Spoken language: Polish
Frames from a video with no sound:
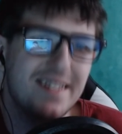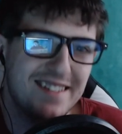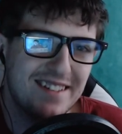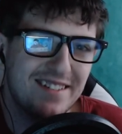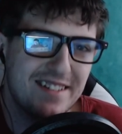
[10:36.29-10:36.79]

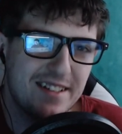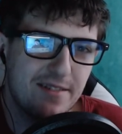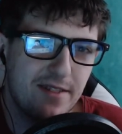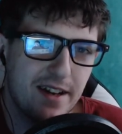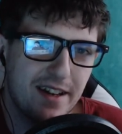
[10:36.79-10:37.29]
Dzięki za
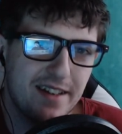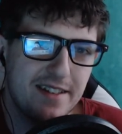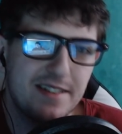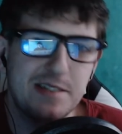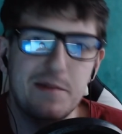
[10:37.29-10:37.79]
uwagę.
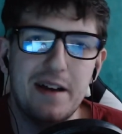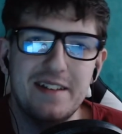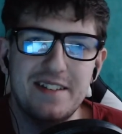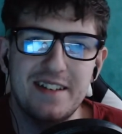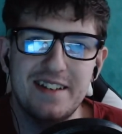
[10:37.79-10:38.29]

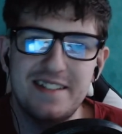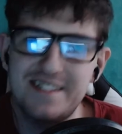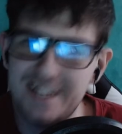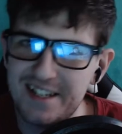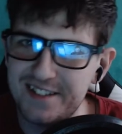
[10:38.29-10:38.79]
Trzymajcie się,
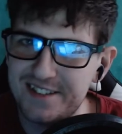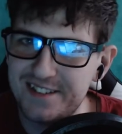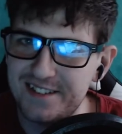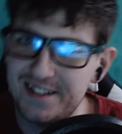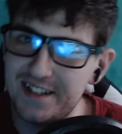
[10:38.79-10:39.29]

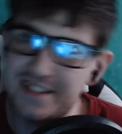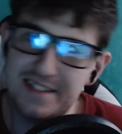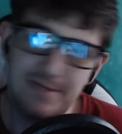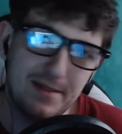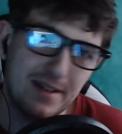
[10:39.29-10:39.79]
cześć. Do
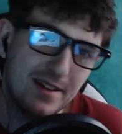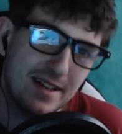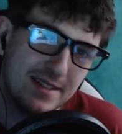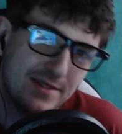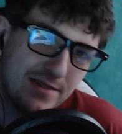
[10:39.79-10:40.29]
następnego
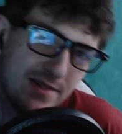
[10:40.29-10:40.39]
razu.